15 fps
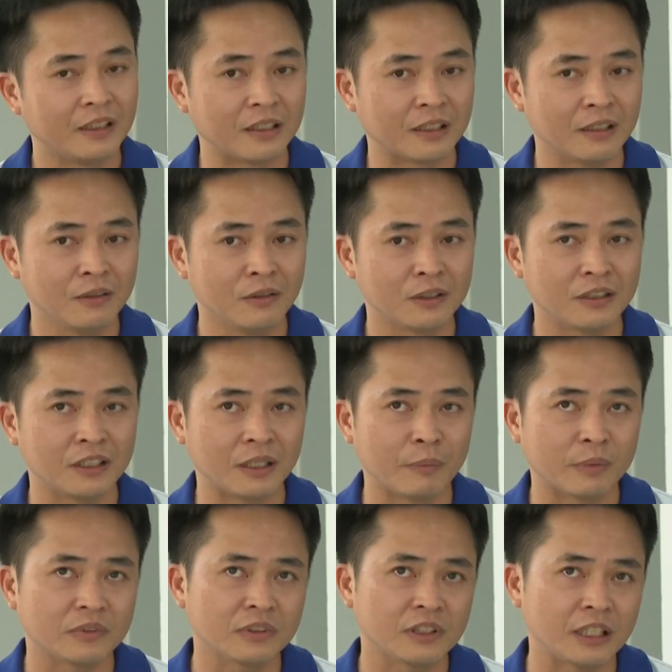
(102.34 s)
หนึ่งนครศรี
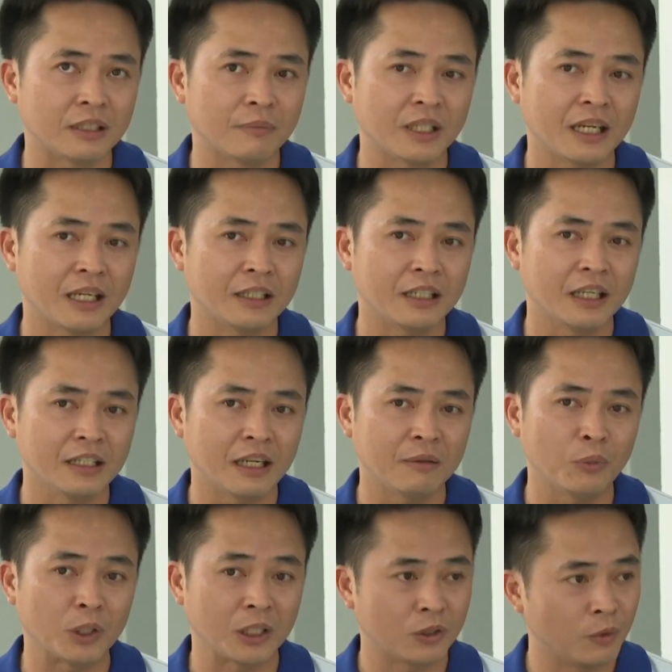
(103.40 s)
ศรีธรรมราชนได้รับ
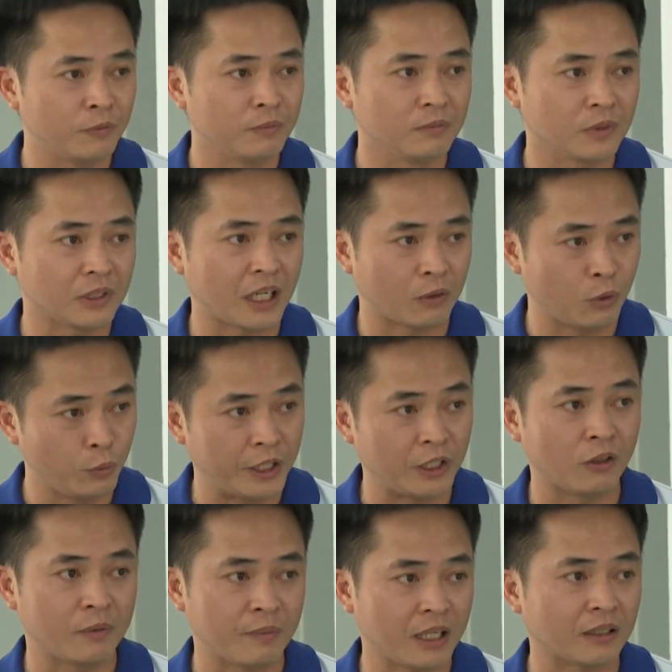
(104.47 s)
ผลกระทบจากโควิด
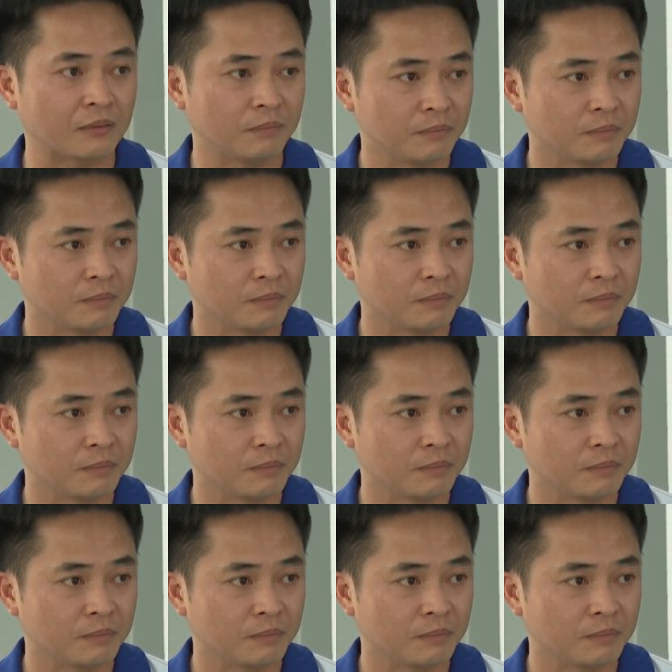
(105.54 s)
น้อยมาก